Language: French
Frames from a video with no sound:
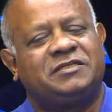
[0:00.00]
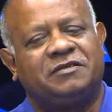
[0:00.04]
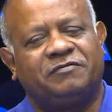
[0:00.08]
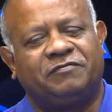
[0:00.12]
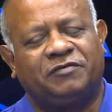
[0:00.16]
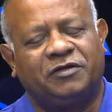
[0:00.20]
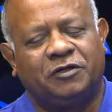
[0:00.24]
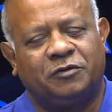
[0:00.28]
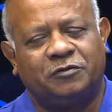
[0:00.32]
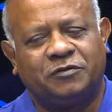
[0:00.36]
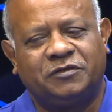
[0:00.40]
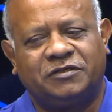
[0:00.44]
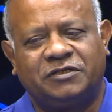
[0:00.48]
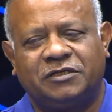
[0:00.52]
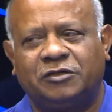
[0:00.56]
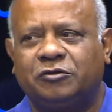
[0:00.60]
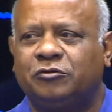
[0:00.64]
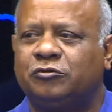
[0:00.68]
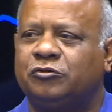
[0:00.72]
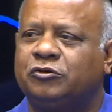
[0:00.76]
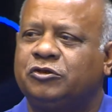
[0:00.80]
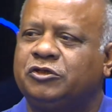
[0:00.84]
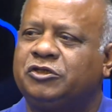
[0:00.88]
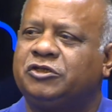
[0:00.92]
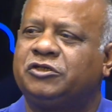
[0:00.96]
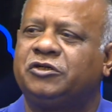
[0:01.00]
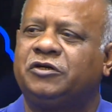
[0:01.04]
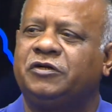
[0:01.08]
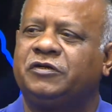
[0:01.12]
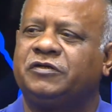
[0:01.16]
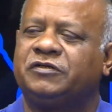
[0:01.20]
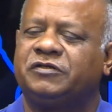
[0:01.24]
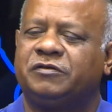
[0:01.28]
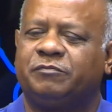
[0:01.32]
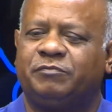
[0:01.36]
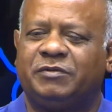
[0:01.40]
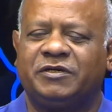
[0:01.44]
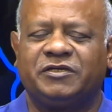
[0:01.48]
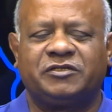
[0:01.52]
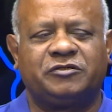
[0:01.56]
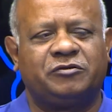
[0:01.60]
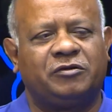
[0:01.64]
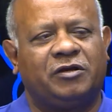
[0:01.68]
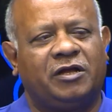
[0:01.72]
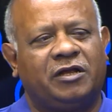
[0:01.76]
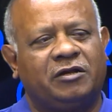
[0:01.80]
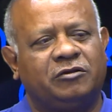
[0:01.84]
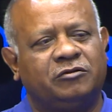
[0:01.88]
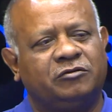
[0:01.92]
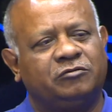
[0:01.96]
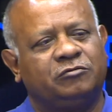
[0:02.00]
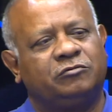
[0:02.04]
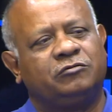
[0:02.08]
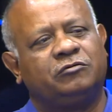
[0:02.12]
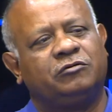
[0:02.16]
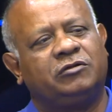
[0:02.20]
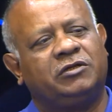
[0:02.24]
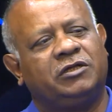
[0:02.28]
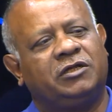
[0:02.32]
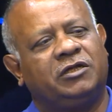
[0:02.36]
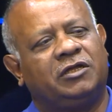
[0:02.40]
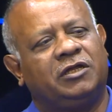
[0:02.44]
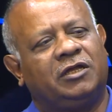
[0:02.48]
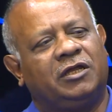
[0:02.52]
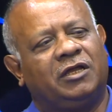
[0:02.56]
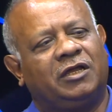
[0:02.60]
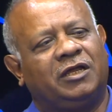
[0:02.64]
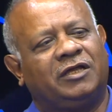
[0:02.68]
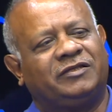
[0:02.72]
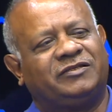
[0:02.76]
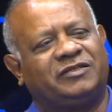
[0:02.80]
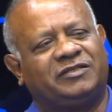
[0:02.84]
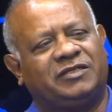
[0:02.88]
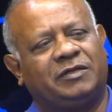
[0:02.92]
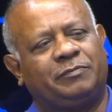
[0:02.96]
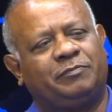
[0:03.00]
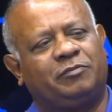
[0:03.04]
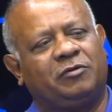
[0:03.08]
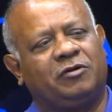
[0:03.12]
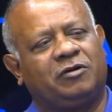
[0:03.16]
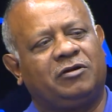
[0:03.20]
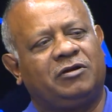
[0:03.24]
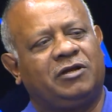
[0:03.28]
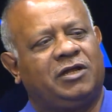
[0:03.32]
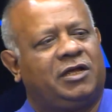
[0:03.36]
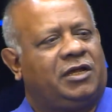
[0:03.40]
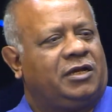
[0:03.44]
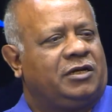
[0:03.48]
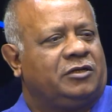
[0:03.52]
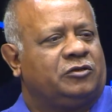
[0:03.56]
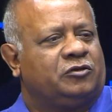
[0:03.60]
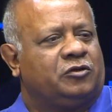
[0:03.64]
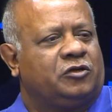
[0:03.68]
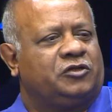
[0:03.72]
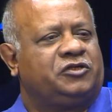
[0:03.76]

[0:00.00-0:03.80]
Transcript: vrai aussi une chose, parce que mm. nous, nous, cette époque-là, notre